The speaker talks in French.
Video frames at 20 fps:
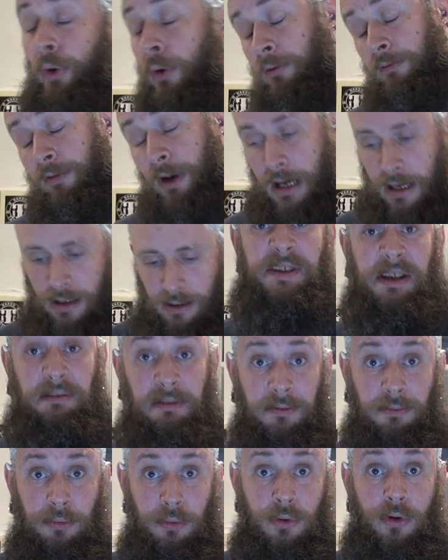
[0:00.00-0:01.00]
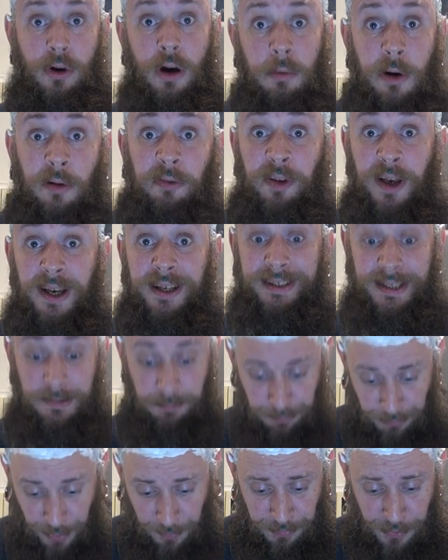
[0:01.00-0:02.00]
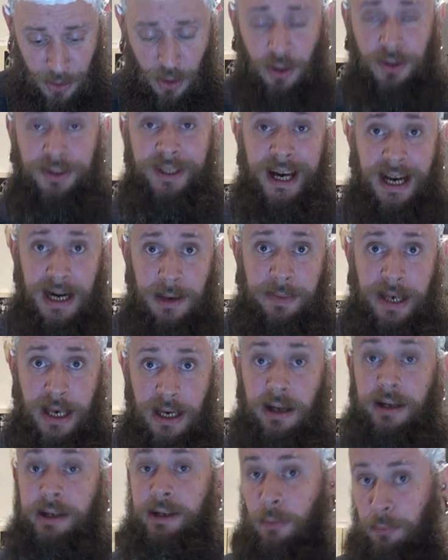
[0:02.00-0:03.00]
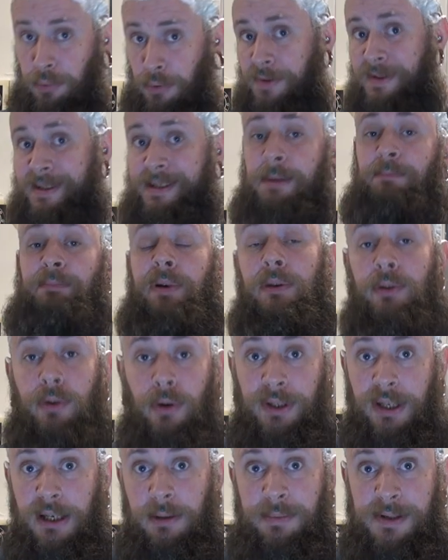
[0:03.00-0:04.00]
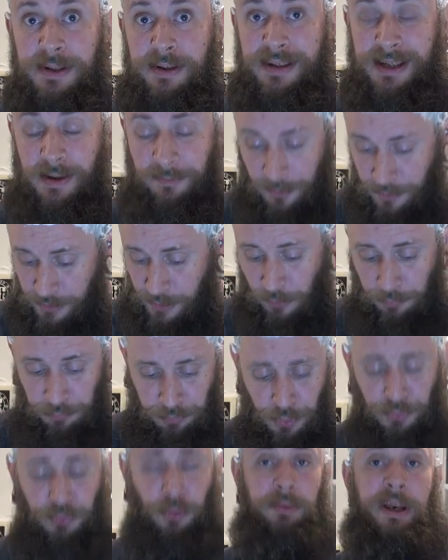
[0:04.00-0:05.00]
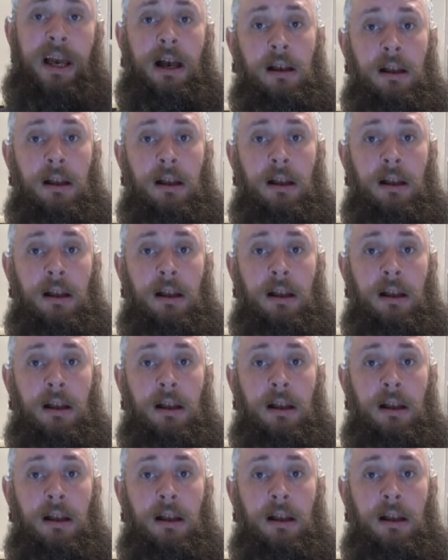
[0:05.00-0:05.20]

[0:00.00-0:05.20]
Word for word: Donc voilà, vous avez vu comment faire des popcorn à la bière, et en plus c'est pas une connerie parce que ça fonctionne plutôt bien.